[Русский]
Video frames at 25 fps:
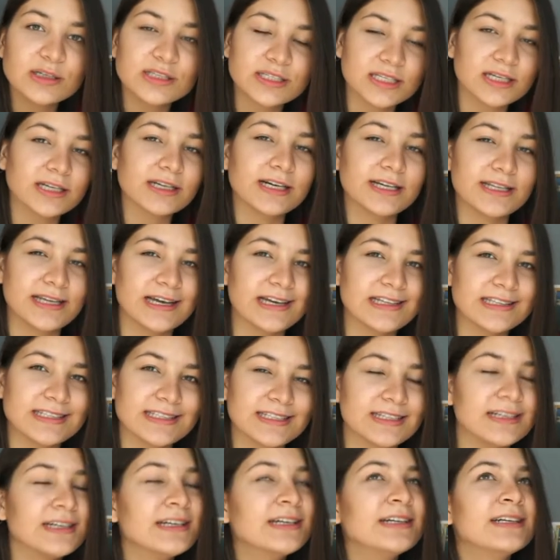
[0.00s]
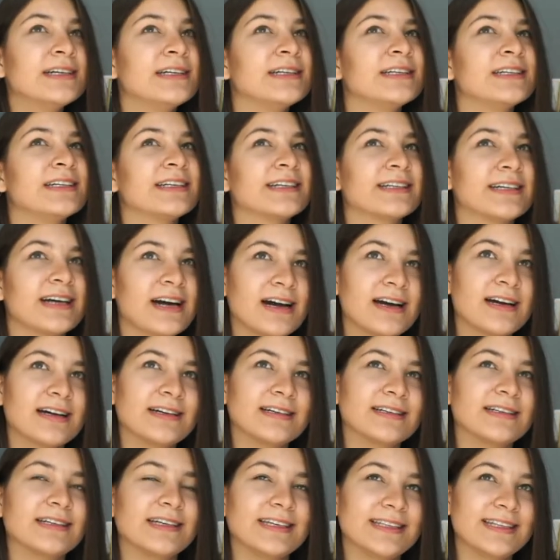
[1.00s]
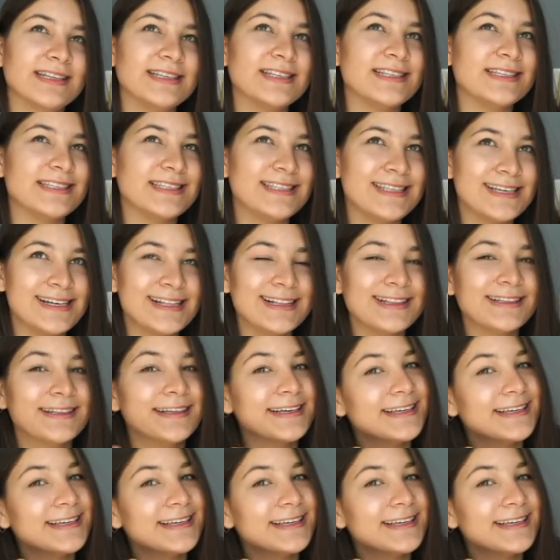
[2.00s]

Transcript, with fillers: сохранятся. Как это не сделала